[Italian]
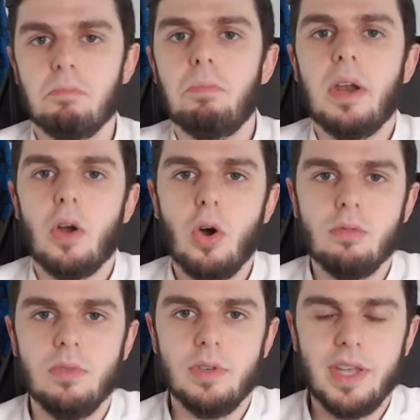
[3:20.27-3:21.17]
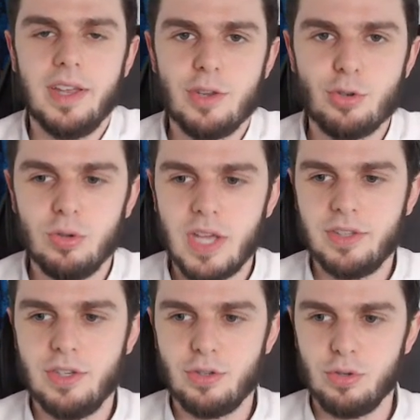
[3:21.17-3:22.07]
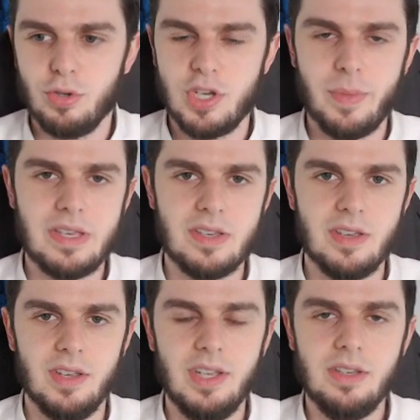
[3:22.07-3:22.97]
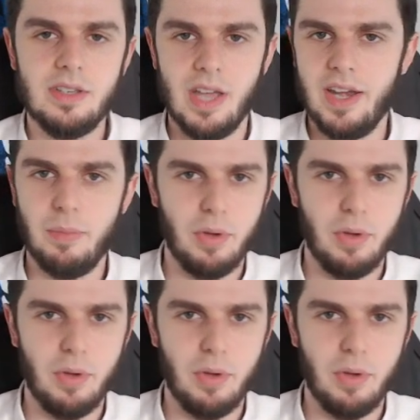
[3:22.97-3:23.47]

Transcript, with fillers: Però eh, dei risultati sono già messi in serie.